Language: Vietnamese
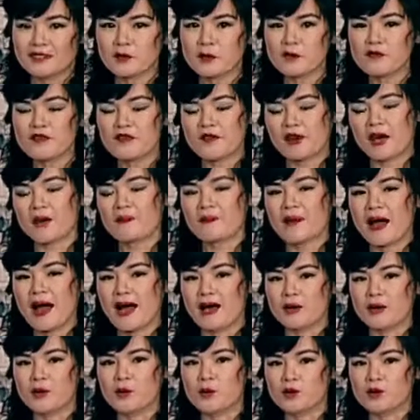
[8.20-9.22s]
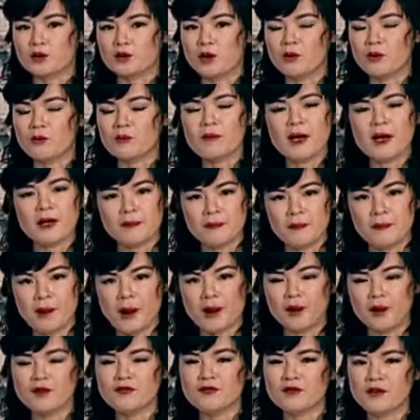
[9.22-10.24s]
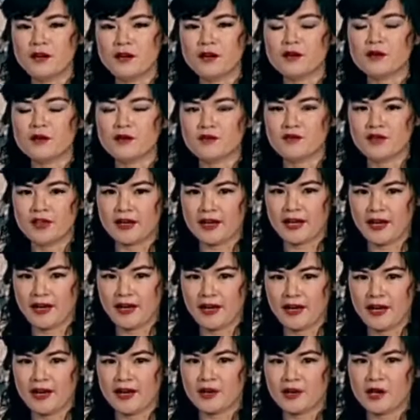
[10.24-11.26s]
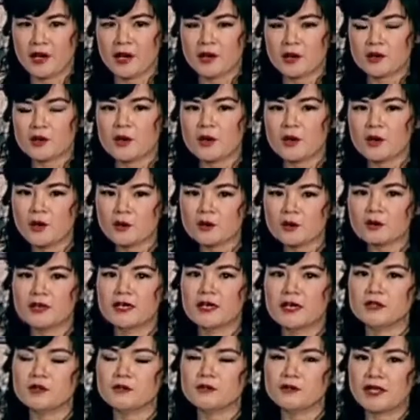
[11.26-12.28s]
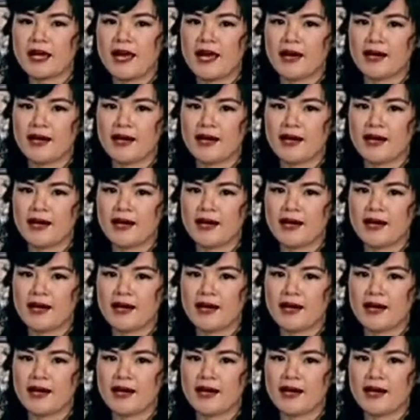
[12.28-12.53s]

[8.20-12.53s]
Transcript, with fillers: quý vị và các bạn, cuộc sống mệt mỏi với công việc hàng ngày đôi lúc khiến chúng ta